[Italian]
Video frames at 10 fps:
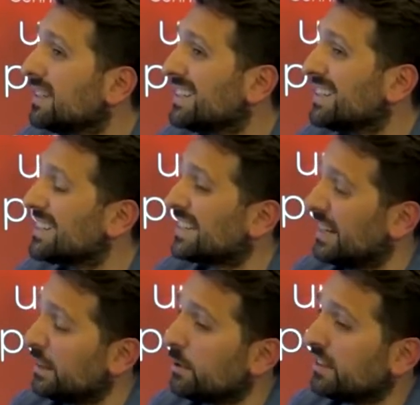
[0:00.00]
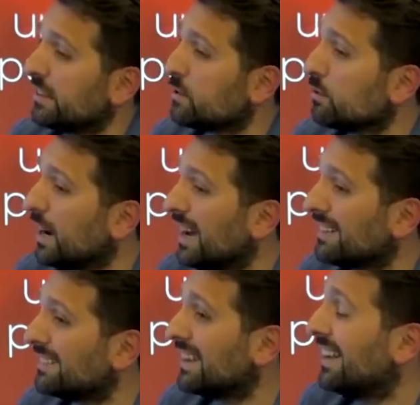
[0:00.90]
eh, di mettere su
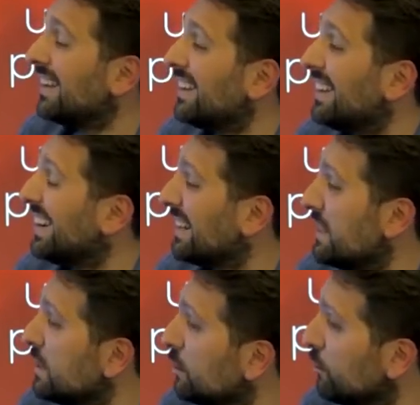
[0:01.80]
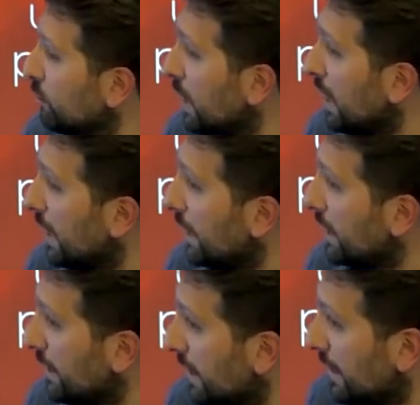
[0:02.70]
carta la crisi
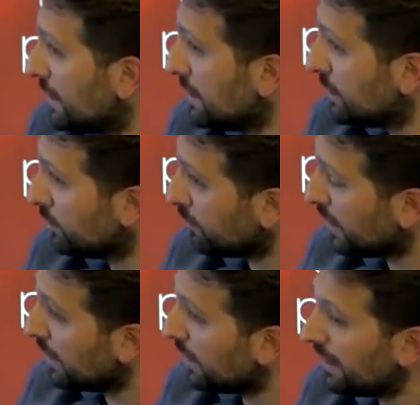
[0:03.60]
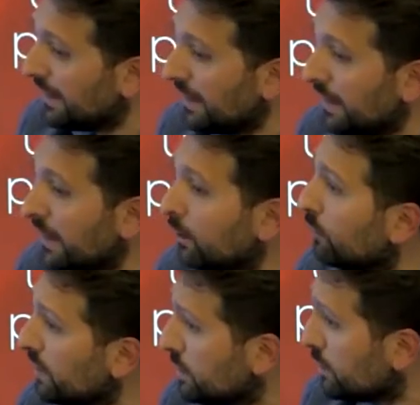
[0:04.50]
coniugale, la crisi coniugale e la
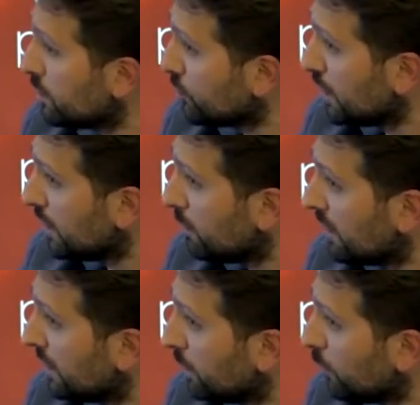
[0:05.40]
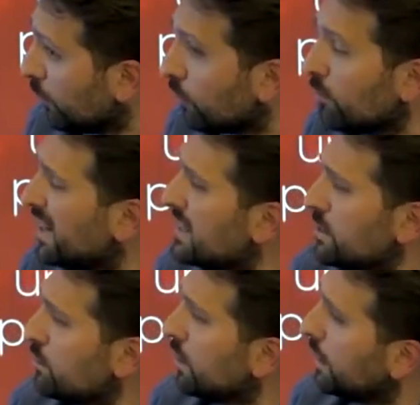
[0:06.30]
convenzione sociale del matrimonio come
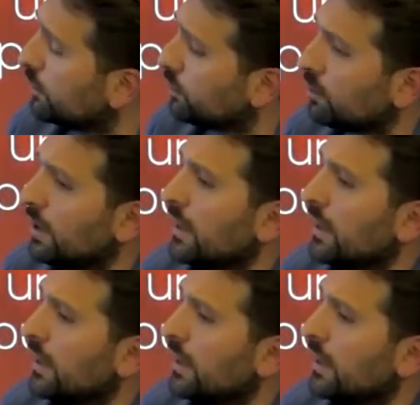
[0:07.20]
nessun altro.